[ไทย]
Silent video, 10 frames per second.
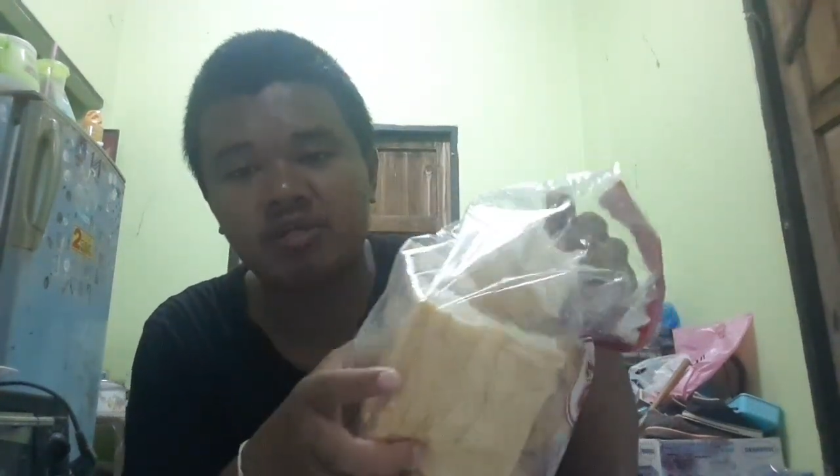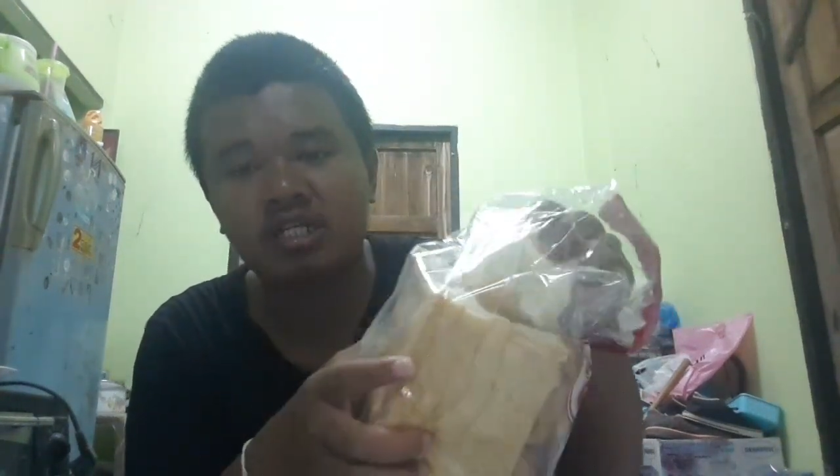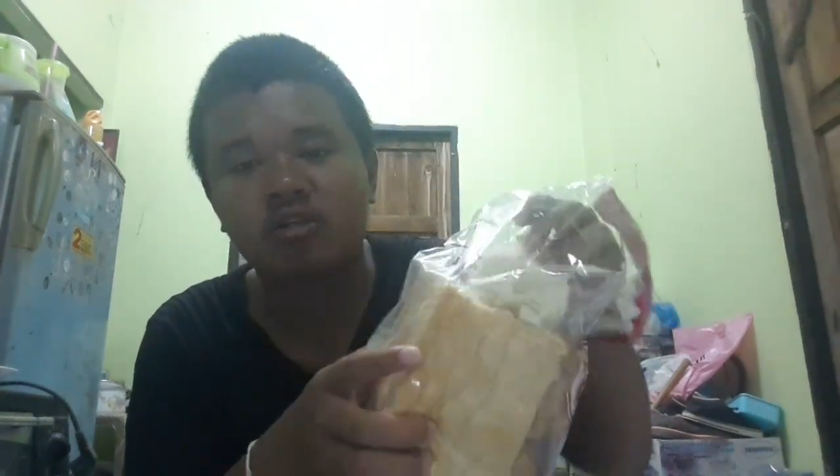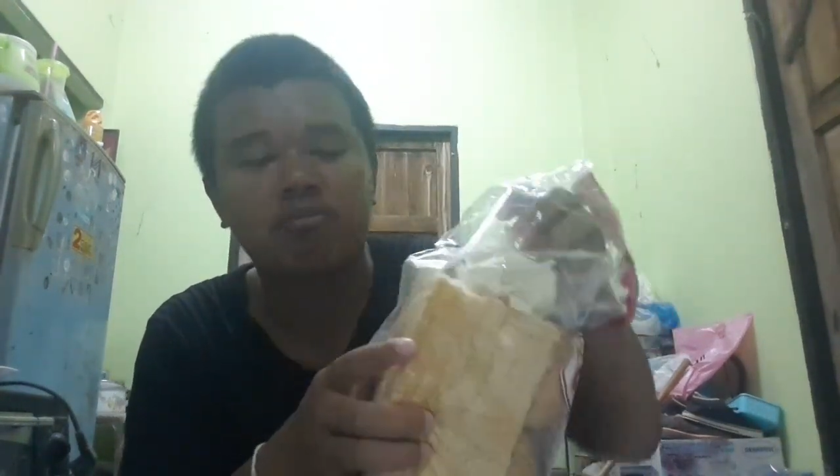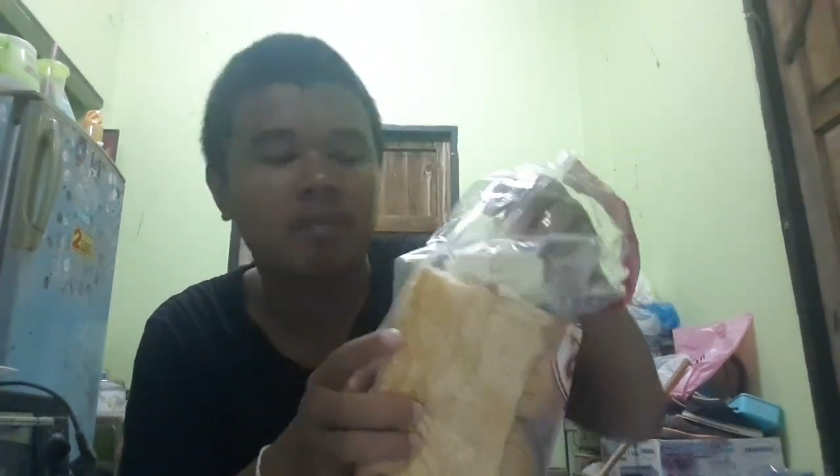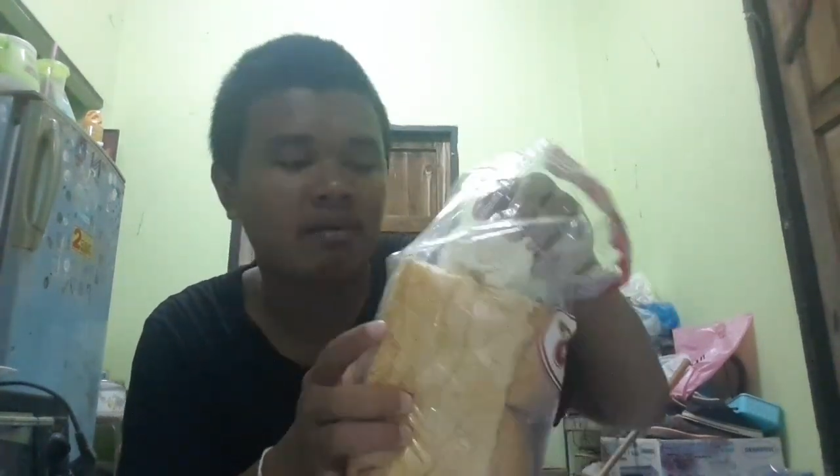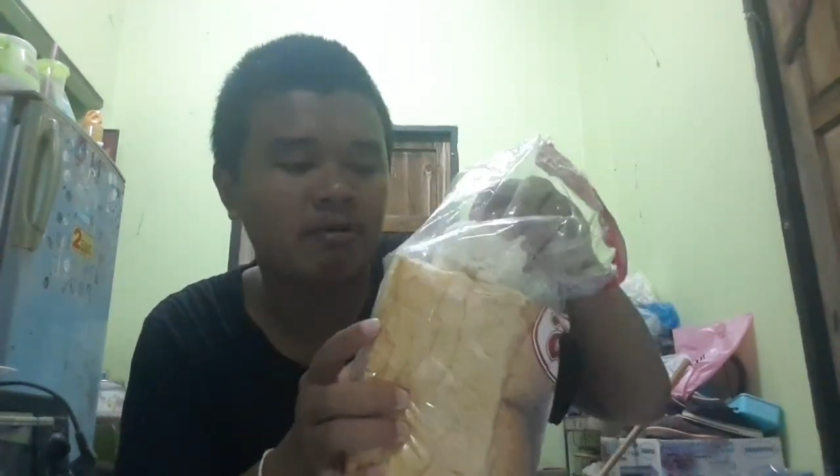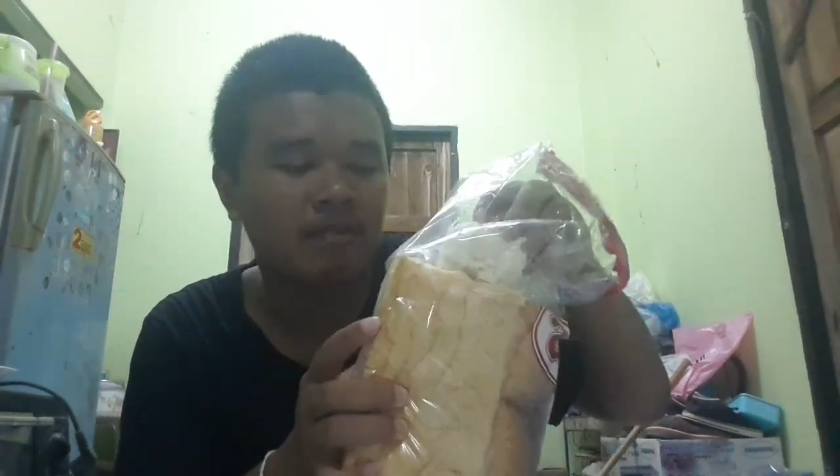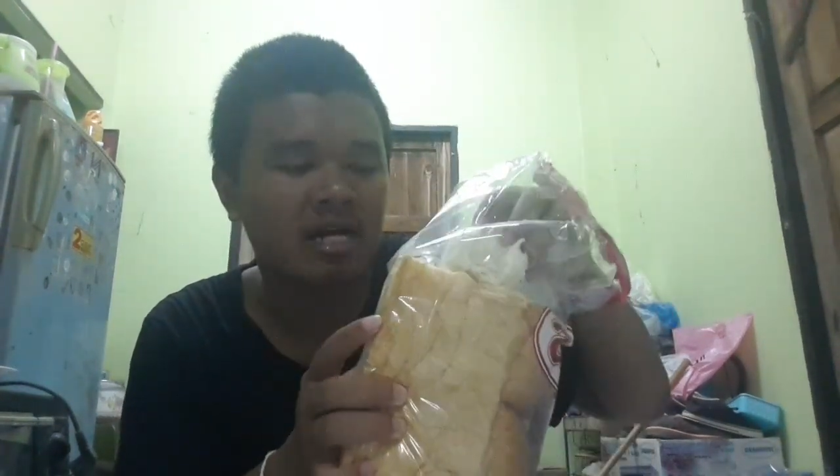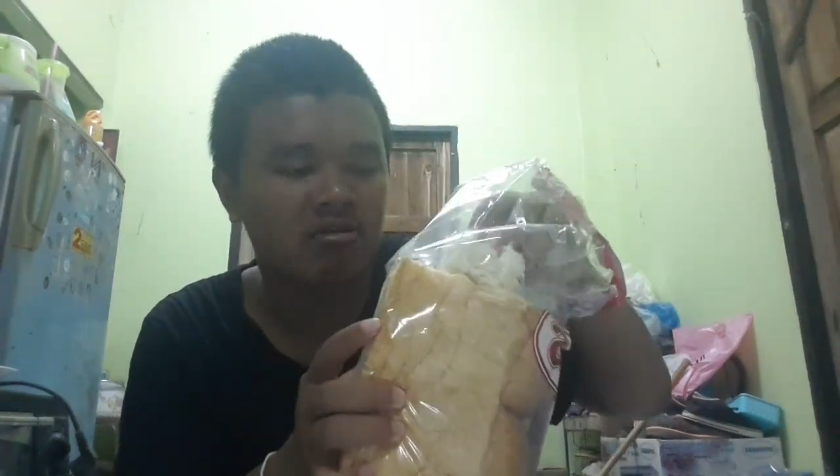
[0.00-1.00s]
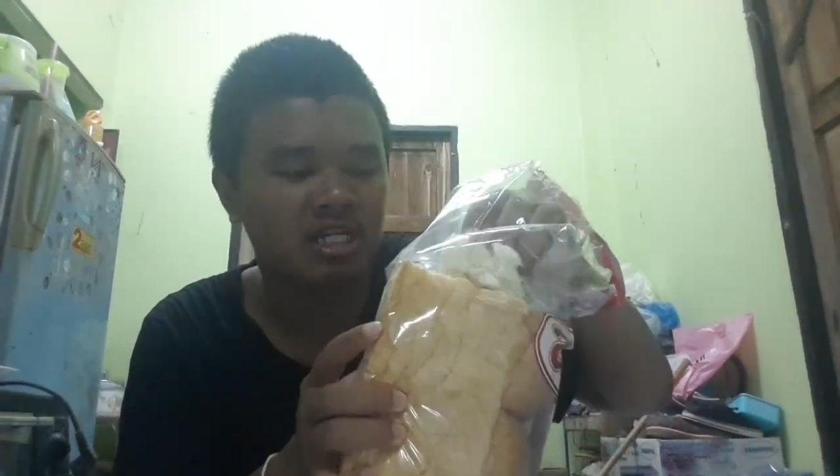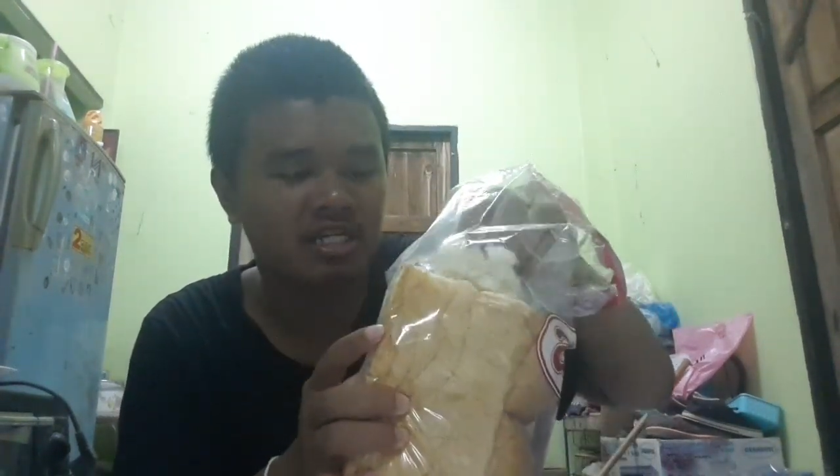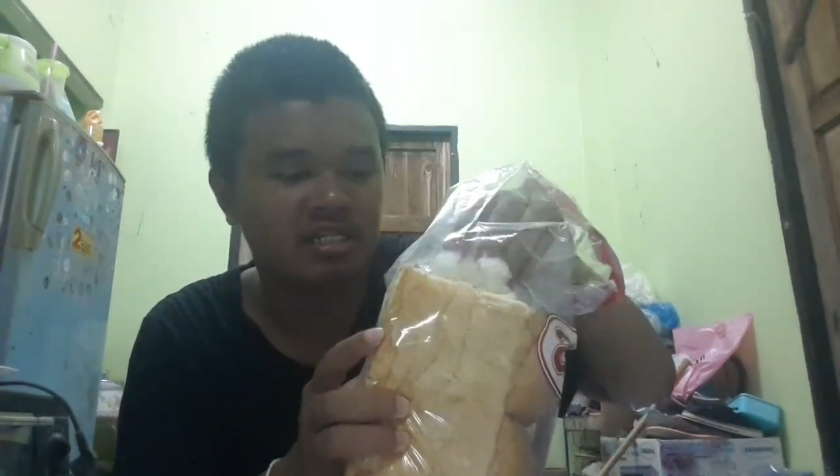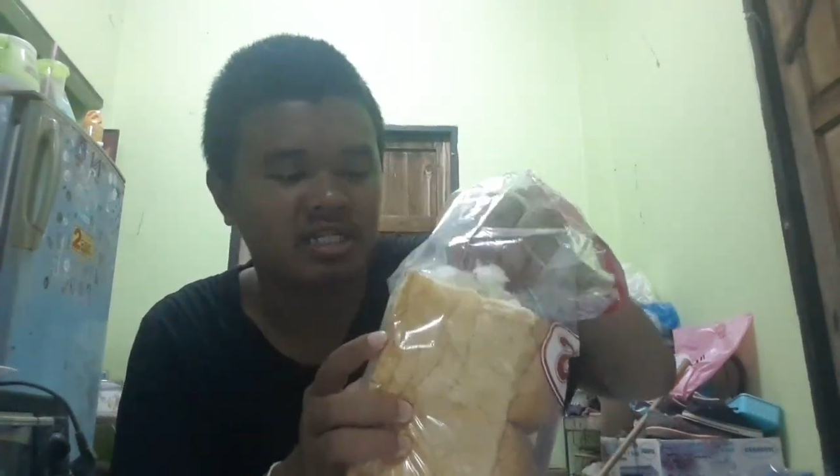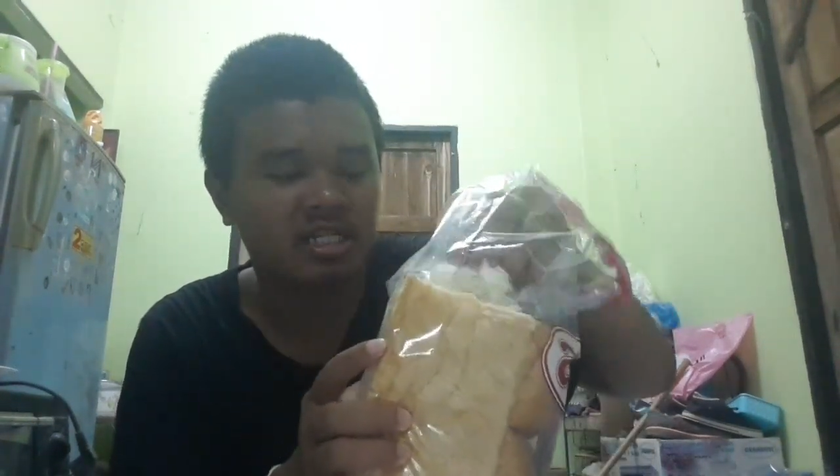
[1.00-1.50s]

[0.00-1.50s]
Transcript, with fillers: มันเป็นขนมปังเปล่าๆแหละ